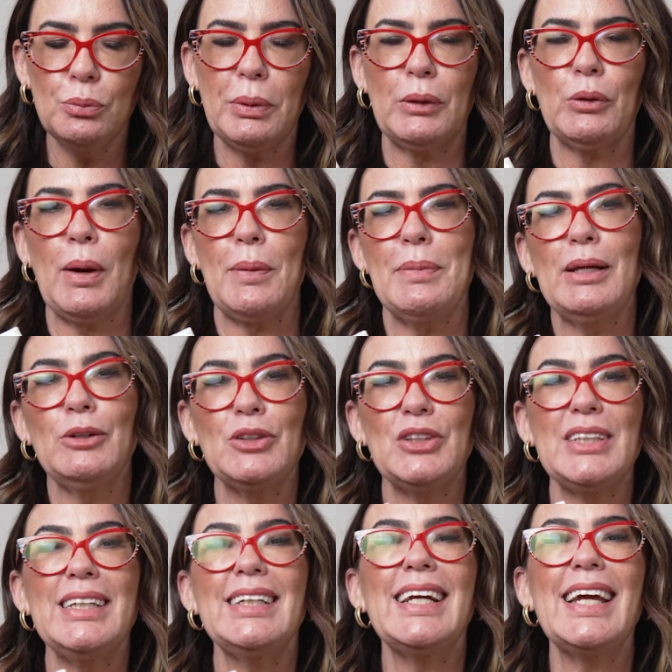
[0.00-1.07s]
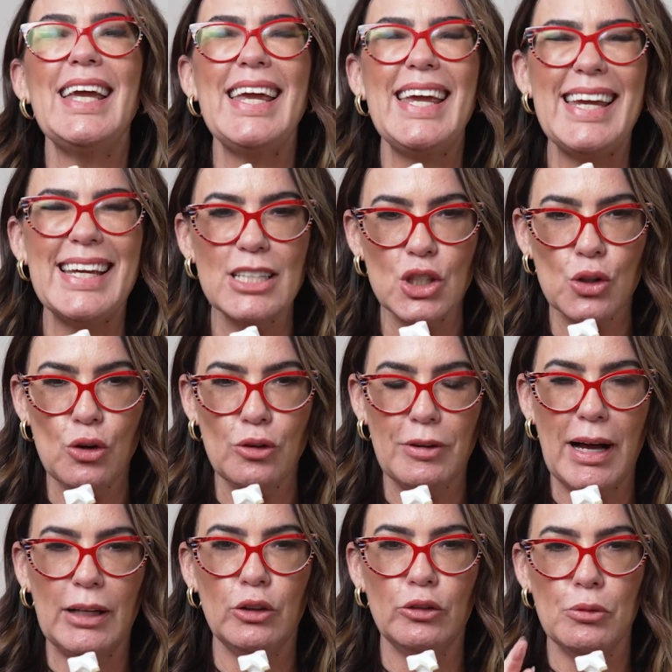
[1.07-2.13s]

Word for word: para o cabelo ser escovado.